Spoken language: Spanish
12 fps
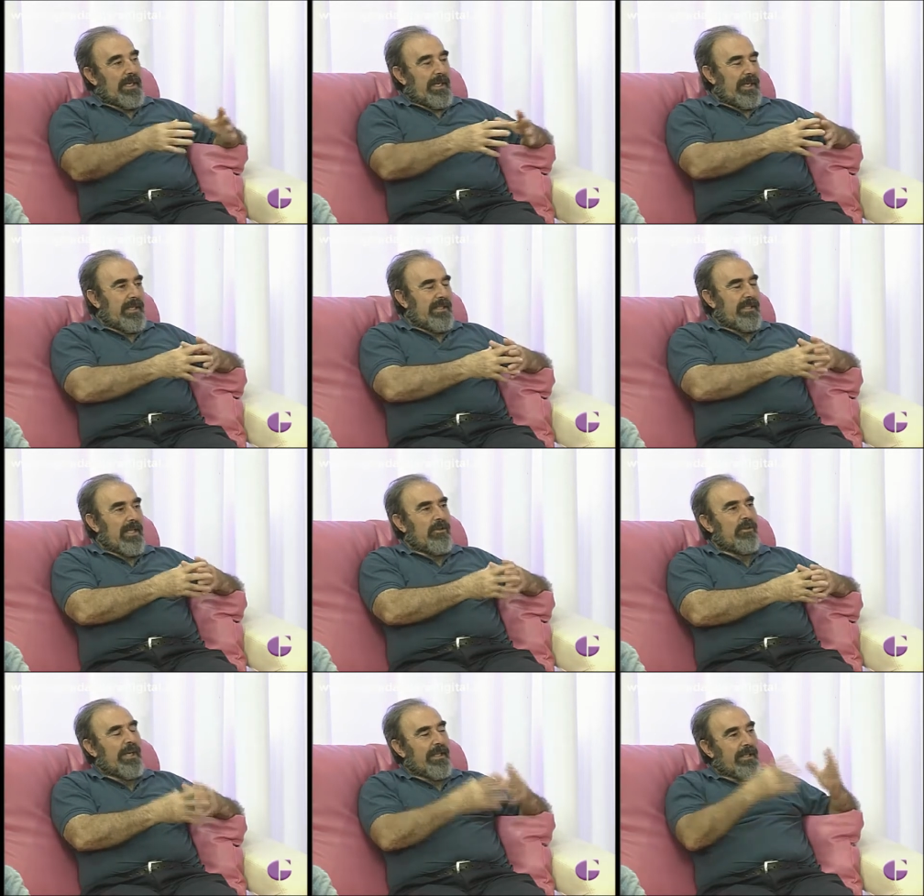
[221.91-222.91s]
en esta
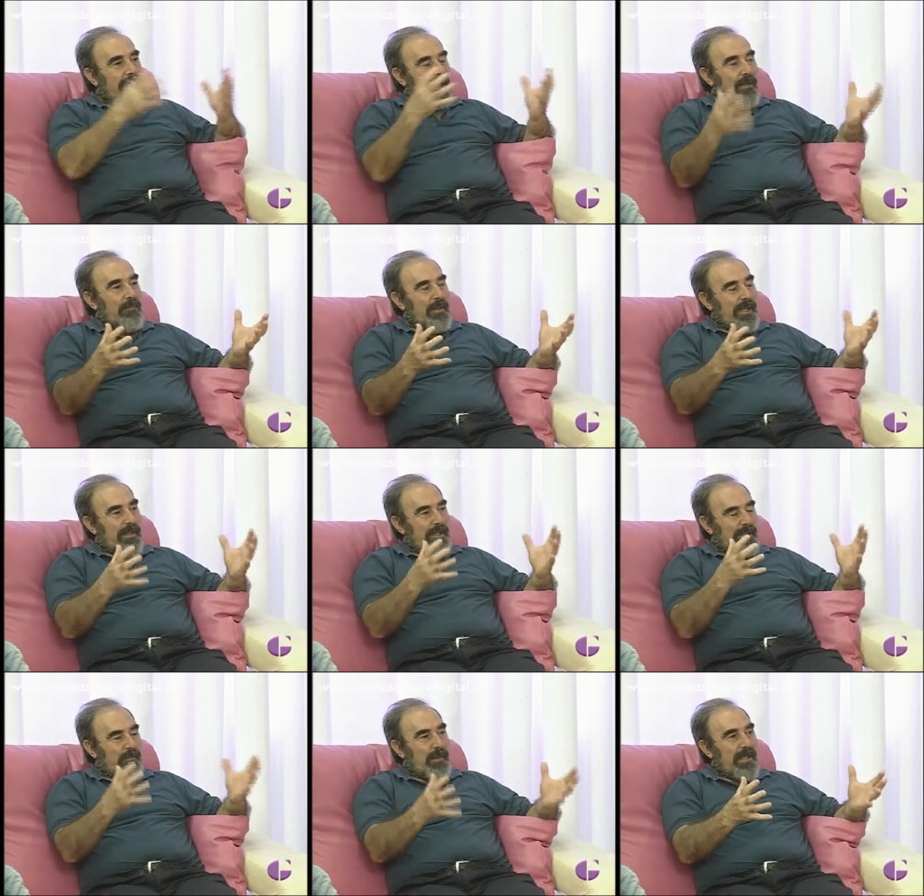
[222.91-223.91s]
zona tan amplia de
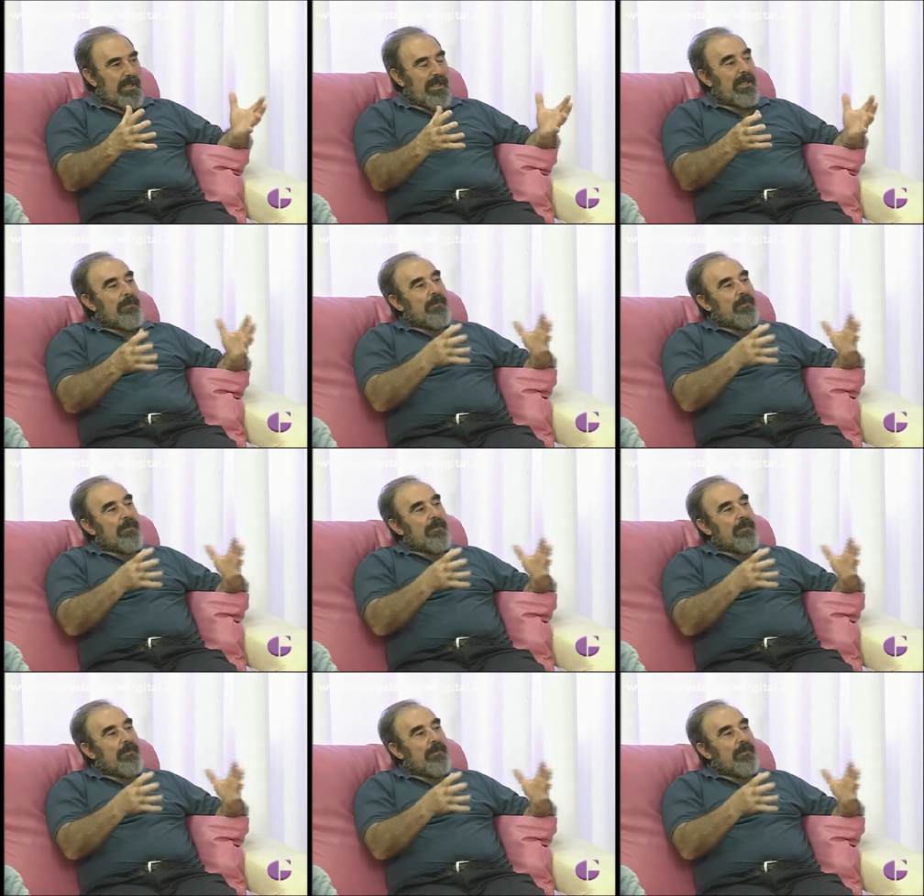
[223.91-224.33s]
España,